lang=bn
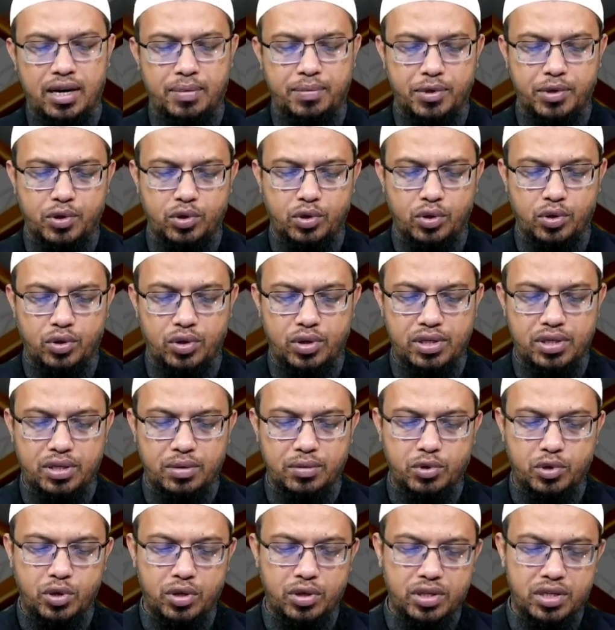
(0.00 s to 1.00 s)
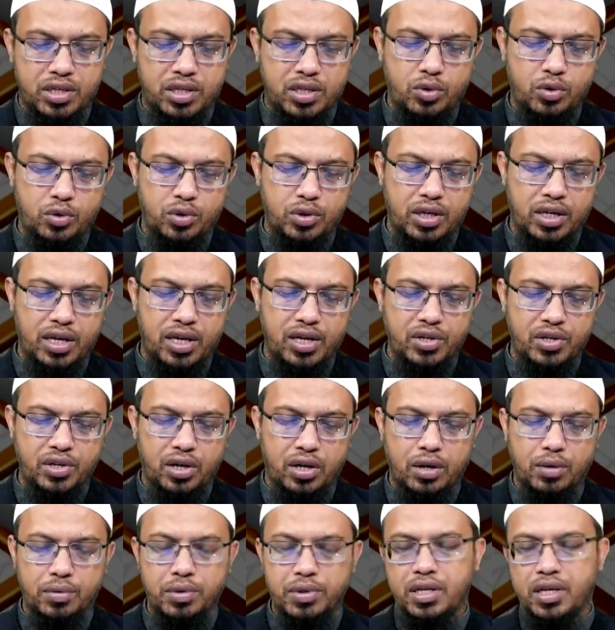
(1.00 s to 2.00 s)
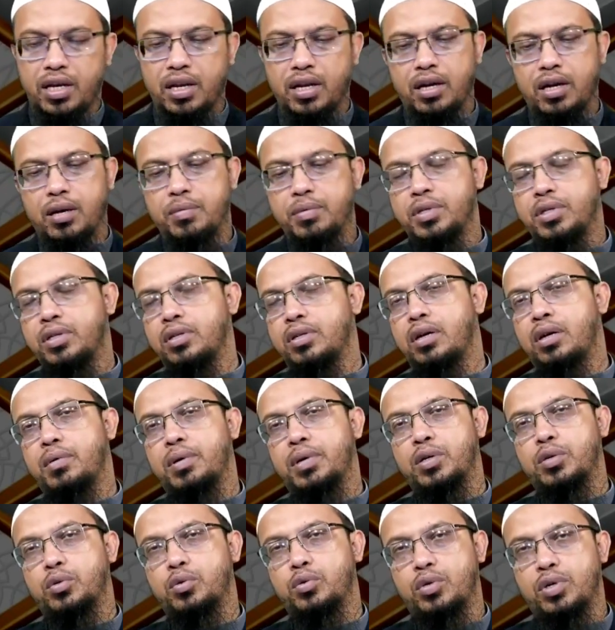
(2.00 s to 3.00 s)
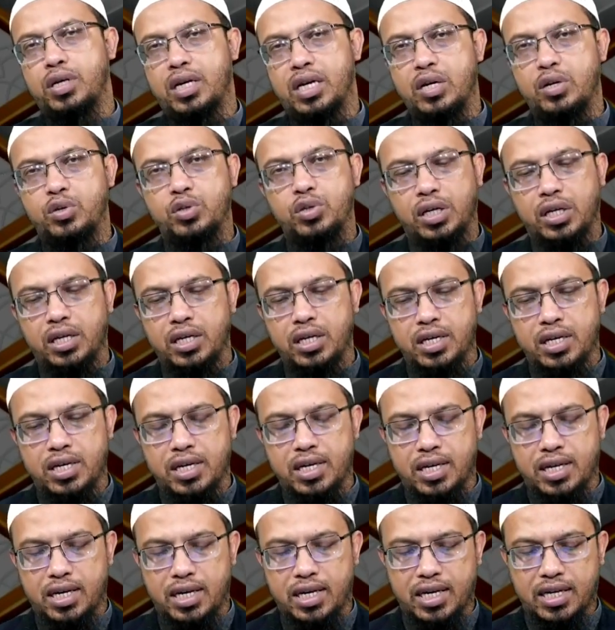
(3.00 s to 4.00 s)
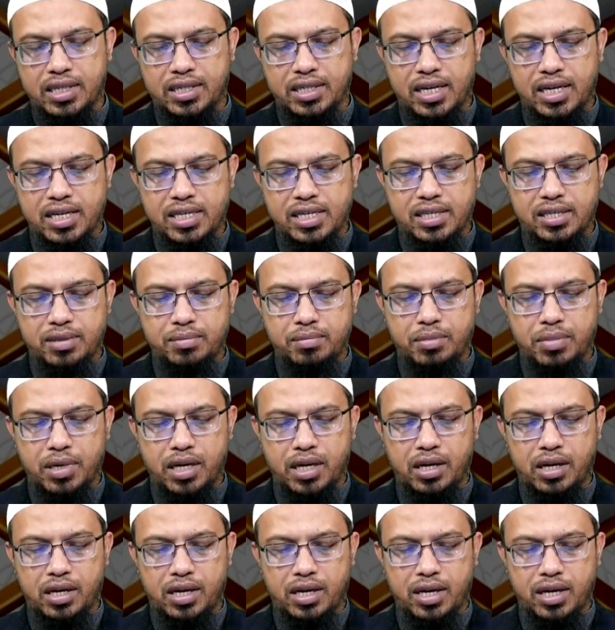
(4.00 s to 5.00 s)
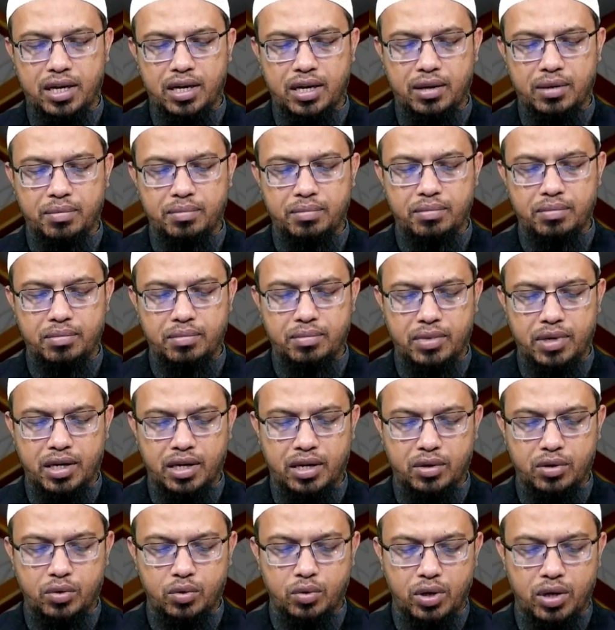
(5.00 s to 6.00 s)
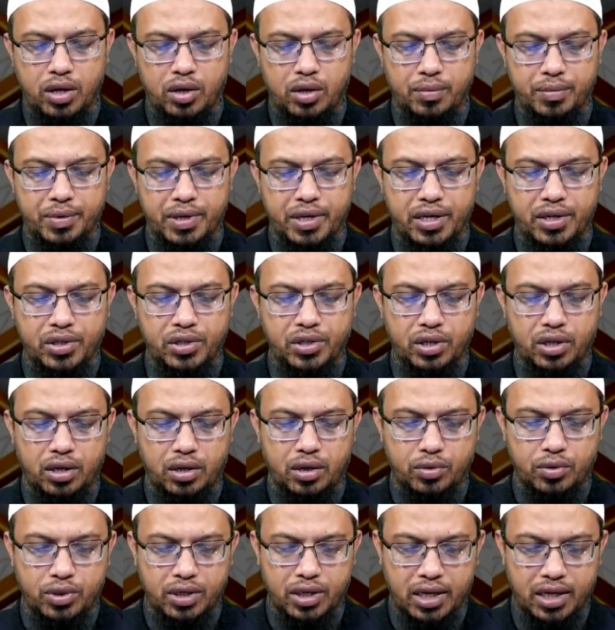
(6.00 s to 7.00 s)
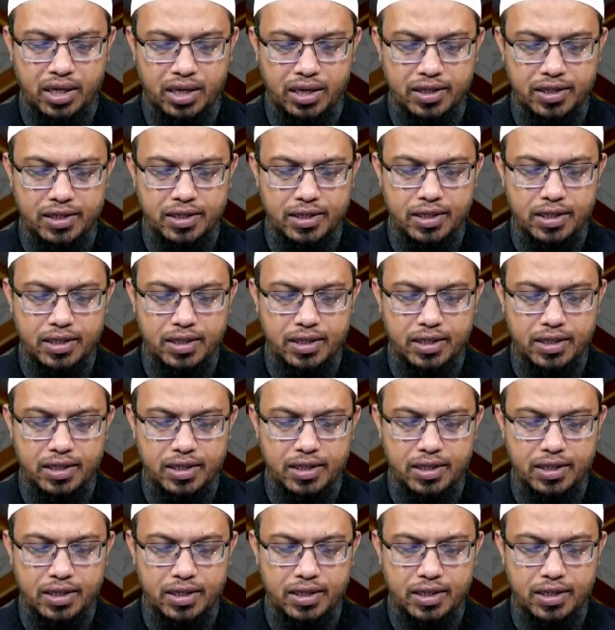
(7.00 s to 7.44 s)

আপনার জন্য ইসলাম শরীর দৃষ্টিকোণ থেকে ইনশাআল্লাহ দিল্লাহ আমি আমার ক্ষুদ্র জ্ঞান অনুযায়ী নাজায়জ বা হারাম বা গুণা হবে না ইনশাআল্লাহ তাহলে